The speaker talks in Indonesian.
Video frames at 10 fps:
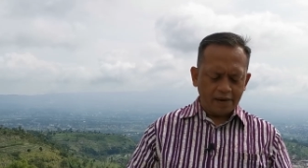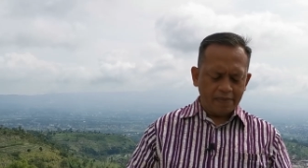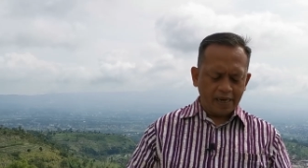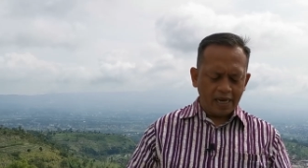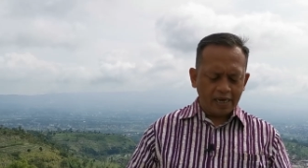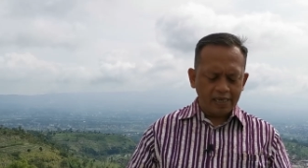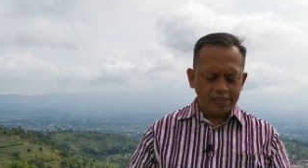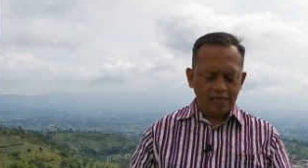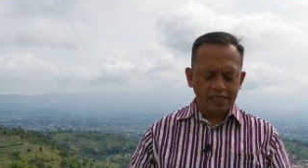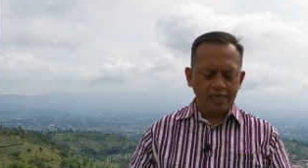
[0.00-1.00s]

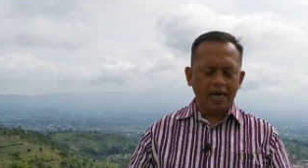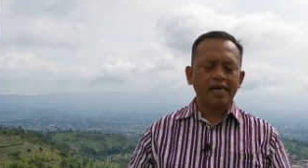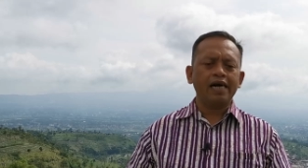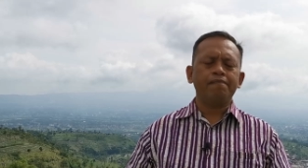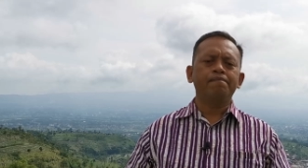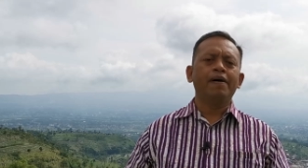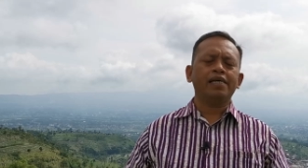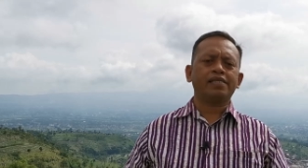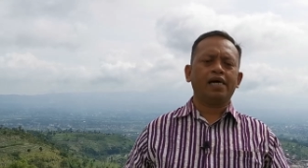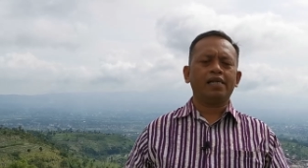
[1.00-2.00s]
kemenangannya dianggap
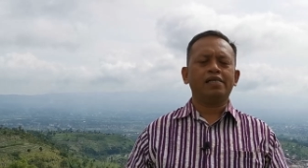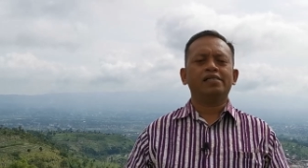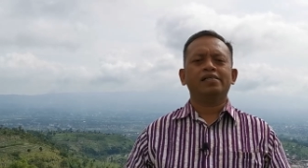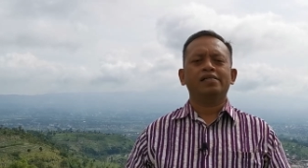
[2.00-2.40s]
batal.